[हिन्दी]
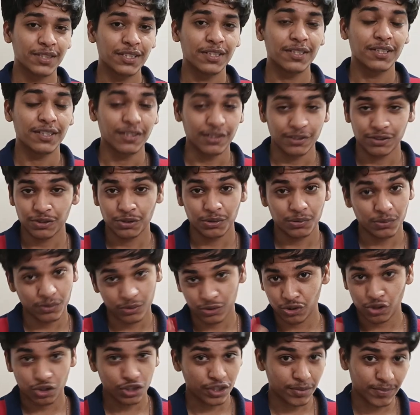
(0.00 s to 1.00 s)
हाँ, तो
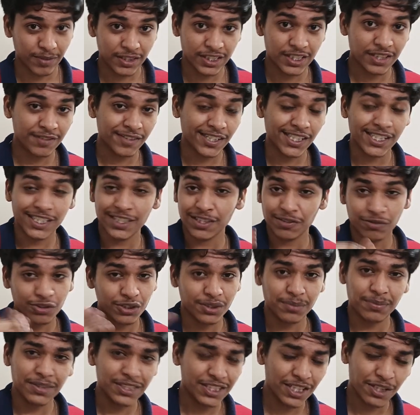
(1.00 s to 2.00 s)
जो समझने वाले थे वो
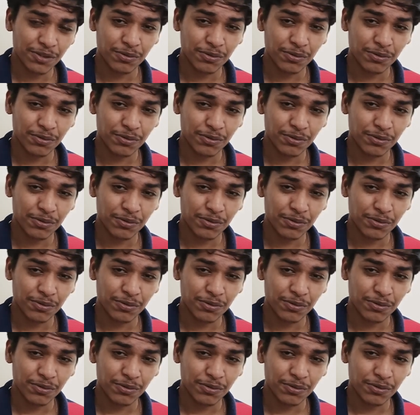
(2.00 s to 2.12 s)
समझ गए